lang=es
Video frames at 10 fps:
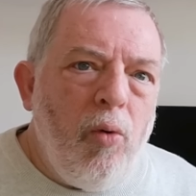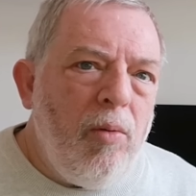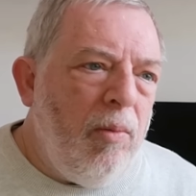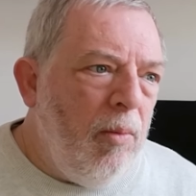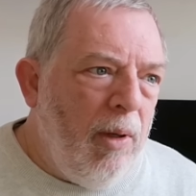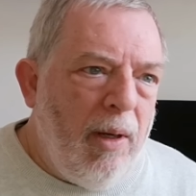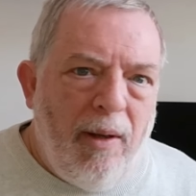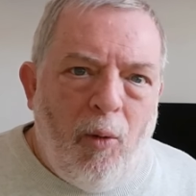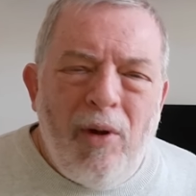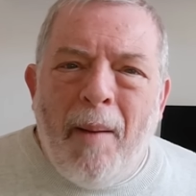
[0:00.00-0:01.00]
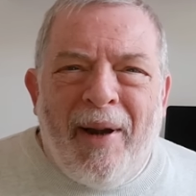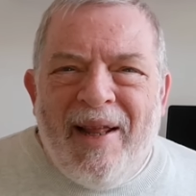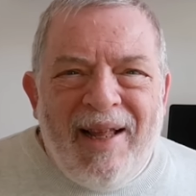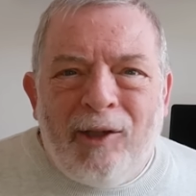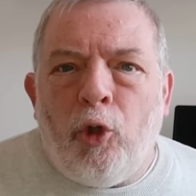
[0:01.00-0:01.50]
una
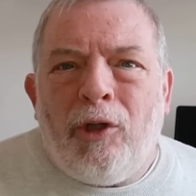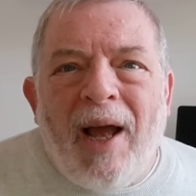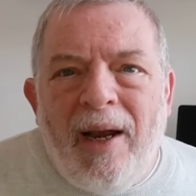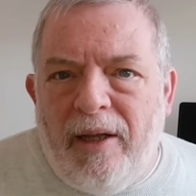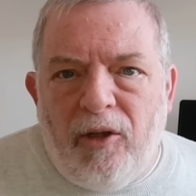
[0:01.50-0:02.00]
paridad total